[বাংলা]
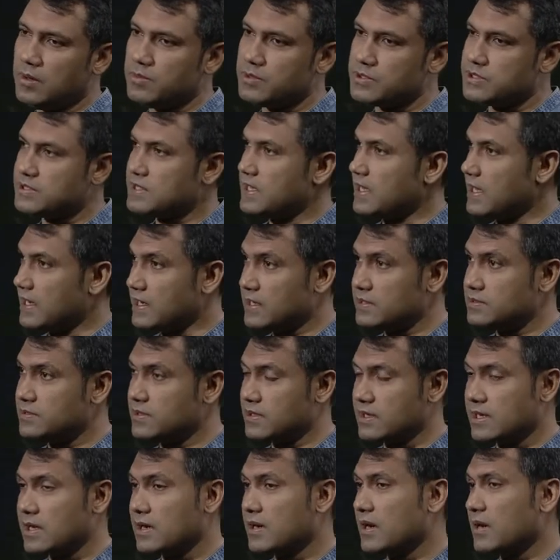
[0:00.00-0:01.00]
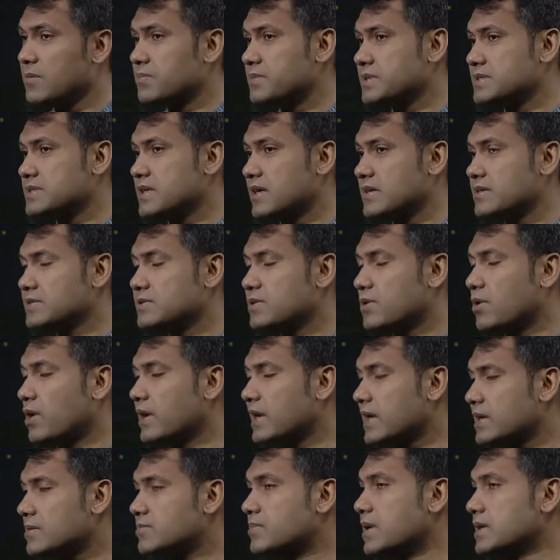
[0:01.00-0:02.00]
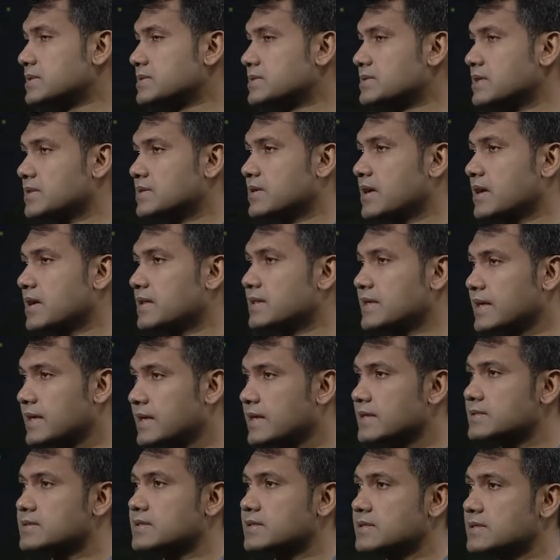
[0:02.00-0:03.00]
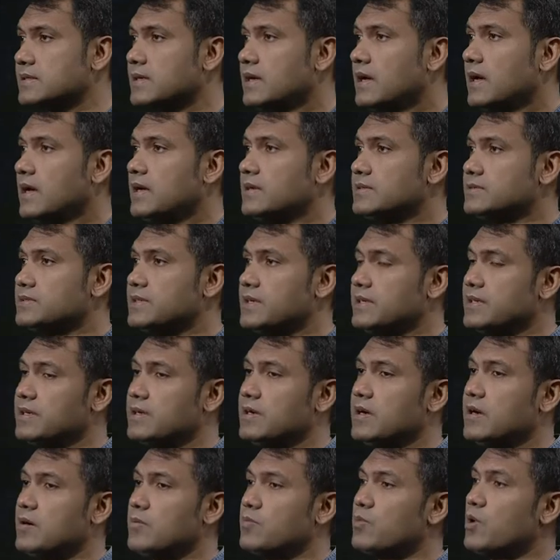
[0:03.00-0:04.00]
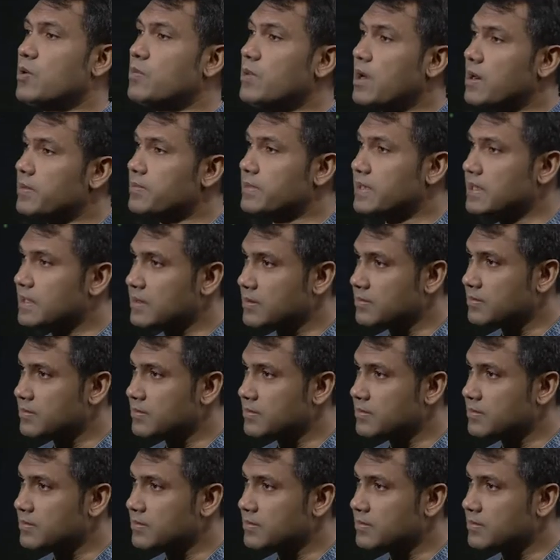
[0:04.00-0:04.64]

অবস্থা রাখার জন্য কারণ আপনি জানেন যে অনেক বাচ্চা তারা দেখেছে যে বোমা